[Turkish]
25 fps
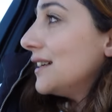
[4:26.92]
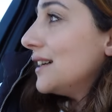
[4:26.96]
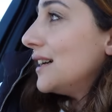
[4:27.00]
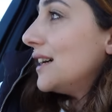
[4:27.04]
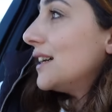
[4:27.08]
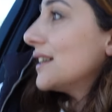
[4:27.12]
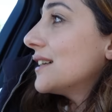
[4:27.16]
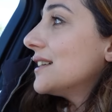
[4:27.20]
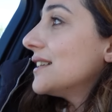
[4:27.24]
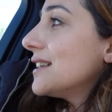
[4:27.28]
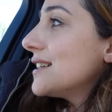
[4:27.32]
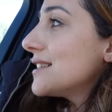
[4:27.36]

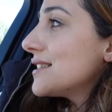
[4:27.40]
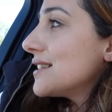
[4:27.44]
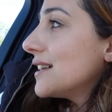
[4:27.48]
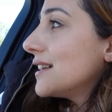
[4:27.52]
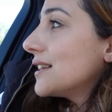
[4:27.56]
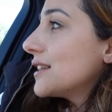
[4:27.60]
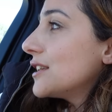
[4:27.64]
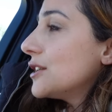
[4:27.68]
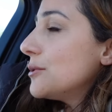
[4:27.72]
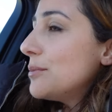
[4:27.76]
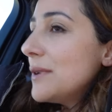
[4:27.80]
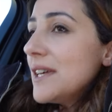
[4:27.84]
Arkadaşlar
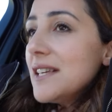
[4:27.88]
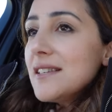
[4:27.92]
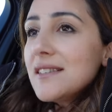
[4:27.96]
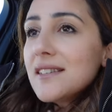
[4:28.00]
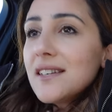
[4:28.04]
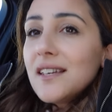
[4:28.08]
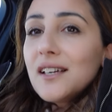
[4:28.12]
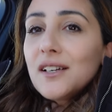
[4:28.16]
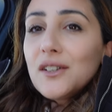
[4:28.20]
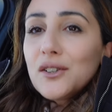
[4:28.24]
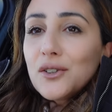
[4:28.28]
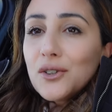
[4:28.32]
gidip
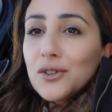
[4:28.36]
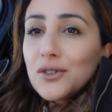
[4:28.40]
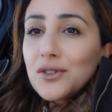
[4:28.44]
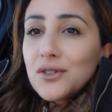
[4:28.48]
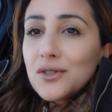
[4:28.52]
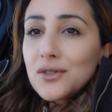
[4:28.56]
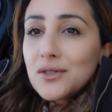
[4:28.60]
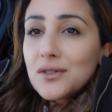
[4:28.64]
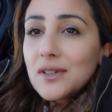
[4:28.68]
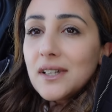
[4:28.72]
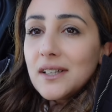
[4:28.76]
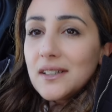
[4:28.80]
Ezgi'yi alıyoruz.
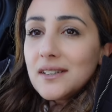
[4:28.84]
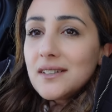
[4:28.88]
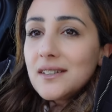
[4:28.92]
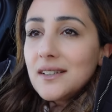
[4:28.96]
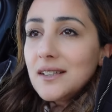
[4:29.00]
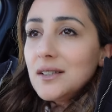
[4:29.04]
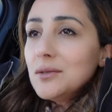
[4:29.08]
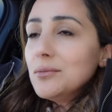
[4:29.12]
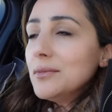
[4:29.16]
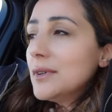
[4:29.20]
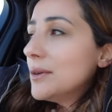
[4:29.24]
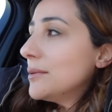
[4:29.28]

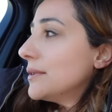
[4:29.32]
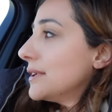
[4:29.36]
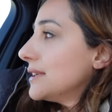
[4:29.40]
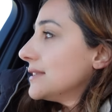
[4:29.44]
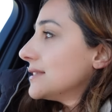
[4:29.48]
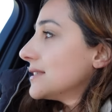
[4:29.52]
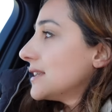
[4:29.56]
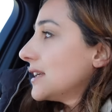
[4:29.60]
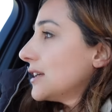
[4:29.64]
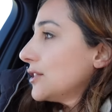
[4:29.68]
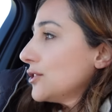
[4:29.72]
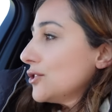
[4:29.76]
Dedim mi
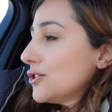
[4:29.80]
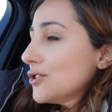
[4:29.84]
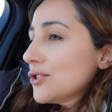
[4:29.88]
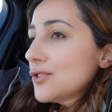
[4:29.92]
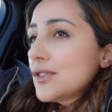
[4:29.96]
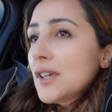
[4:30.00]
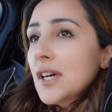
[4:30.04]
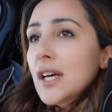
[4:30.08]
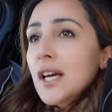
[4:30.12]
Ezgi alıyoruz.